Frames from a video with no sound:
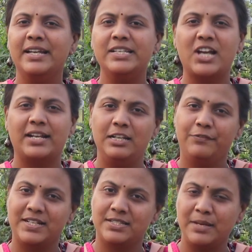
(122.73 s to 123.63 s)
కనుక ఈ
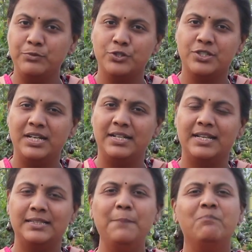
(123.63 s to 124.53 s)
ఛానల్ని ఫస్ట్ టైం
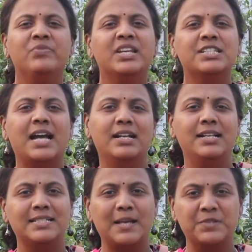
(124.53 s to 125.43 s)
చూస్తున్నట్టయితే
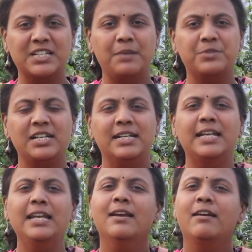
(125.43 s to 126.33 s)
ఛానల్ని సబ్స్క్రైబ్
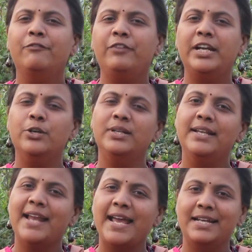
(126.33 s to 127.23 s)
చేయండి
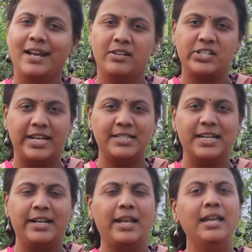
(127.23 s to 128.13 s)
వీడియోని లైక్ అండ్ షేర్
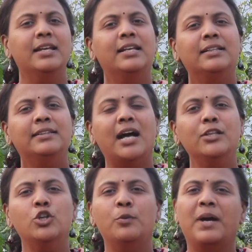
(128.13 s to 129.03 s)
చేయండి
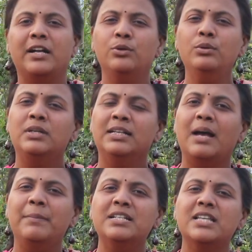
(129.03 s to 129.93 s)
దాంతోపాటు
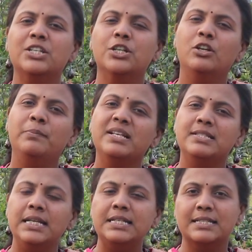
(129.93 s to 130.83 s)
కమెంట్ సెక్షన్లో మీకు
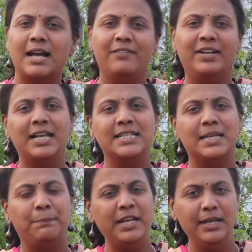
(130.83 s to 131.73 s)
సీట్స్ కావాలి అని
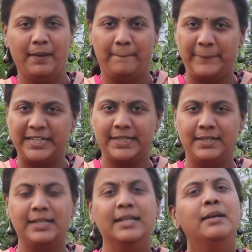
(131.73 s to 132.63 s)
చెప్పి
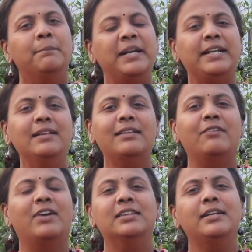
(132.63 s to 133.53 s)
పెట్టండి పెట్టిన
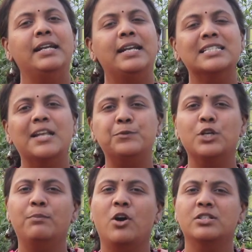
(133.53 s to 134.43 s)
తర్వాత నేను
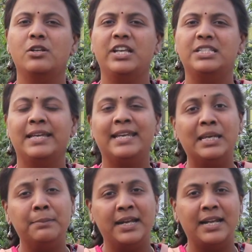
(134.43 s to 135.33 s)
డిస్క్రిప్షన్ బాక్స్లో ఇచ్చే
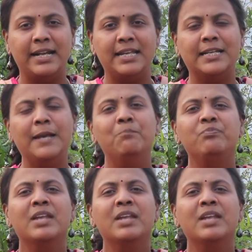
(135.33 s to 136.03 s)
ఈమెయిల్ ఐడికి